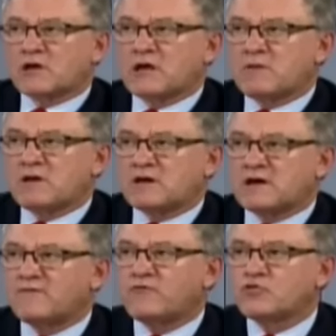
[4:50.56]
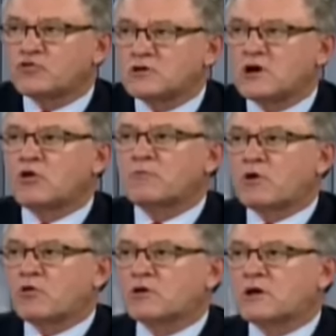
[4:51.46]
regímenes que han funcionado
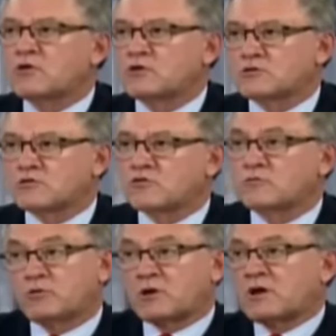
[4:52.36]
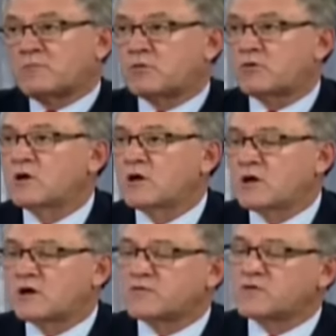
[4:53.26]
mejor que en otros. Por ejemplo,
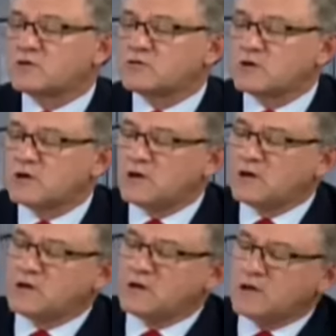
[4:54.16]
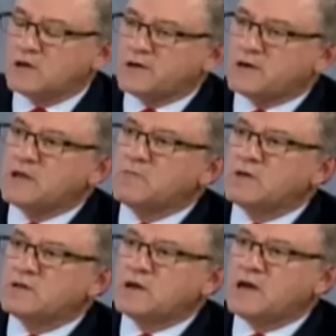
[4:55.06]
en el sector, en el, en el
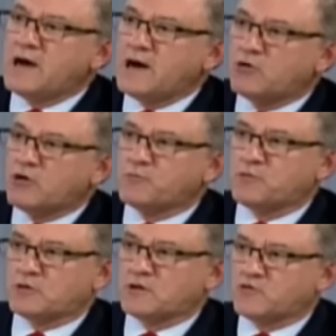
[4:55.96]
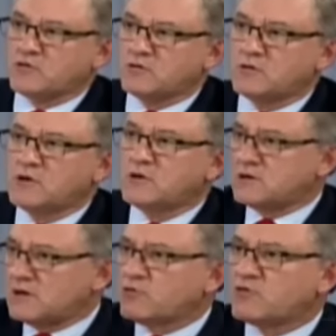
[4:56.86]
régimen de la agroexportación,
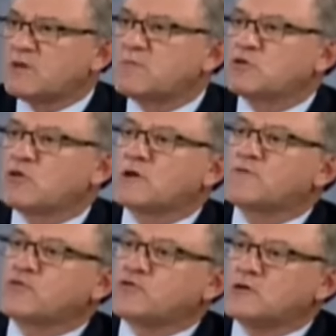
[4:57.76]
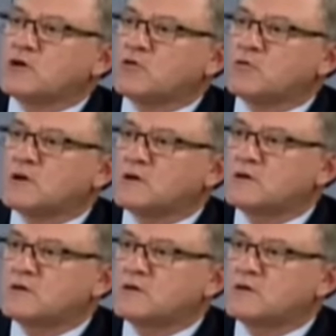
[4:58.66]
tenemos elementos que han funcionado bien.